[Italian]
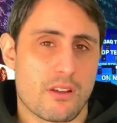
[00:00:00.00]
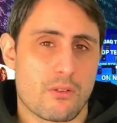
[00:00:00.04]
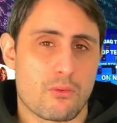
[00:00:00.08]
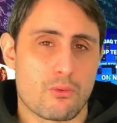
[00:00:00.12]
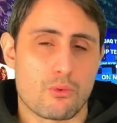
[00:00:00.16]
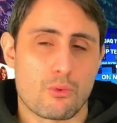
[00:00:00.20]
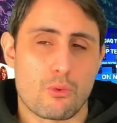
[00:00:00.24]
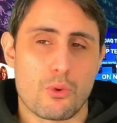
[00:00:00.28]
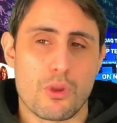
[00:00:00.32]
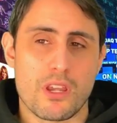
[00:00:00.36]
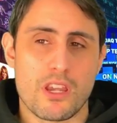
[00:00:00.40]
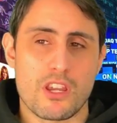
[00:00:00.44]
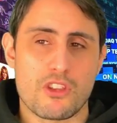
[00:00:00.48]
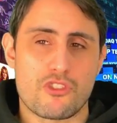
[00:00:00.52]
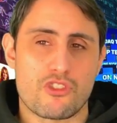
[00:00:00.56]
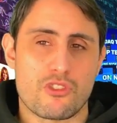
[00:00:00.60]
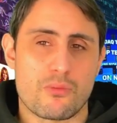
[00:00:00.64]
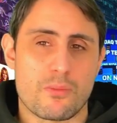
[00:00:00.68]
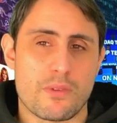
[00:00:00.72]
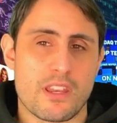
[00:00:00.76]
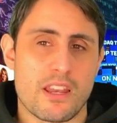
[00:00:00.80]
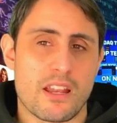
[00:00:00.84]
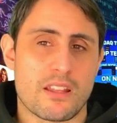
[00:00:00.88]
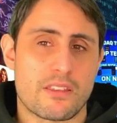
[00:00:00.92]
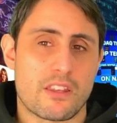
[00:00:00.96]
un
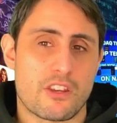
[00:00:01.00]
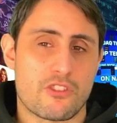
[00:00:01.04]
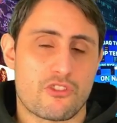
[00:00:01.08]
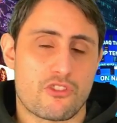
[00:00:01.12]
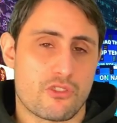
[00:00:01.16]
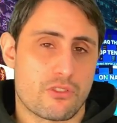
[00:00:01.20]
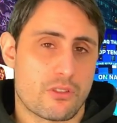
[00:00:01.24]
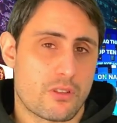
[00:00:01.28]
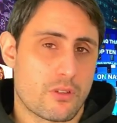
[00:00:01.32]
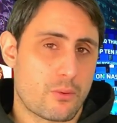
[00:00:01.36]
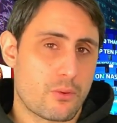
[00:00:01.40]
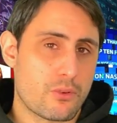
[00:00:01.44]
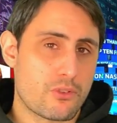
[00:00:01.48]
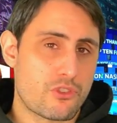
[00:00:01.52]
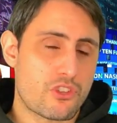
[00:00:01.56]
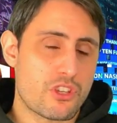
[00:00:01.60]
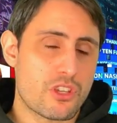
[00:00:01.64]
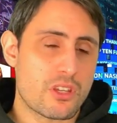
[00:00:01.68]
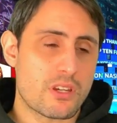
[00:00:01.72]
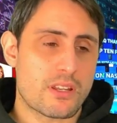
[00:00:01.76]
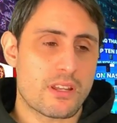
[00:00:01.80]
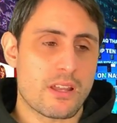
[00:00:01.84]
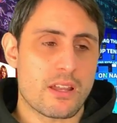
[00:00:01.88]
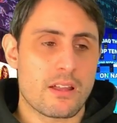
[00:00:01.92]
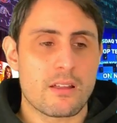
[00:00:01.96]
15.300 euro
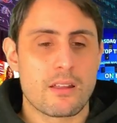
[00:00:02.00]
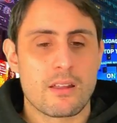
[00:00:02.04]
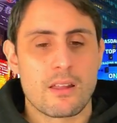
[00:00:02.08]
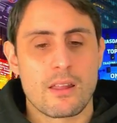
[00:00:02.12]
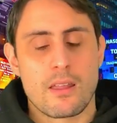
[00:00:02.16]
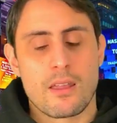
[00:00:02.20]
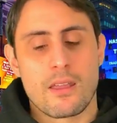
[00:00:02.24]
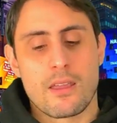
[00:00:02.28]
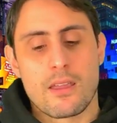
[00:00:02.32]
circa,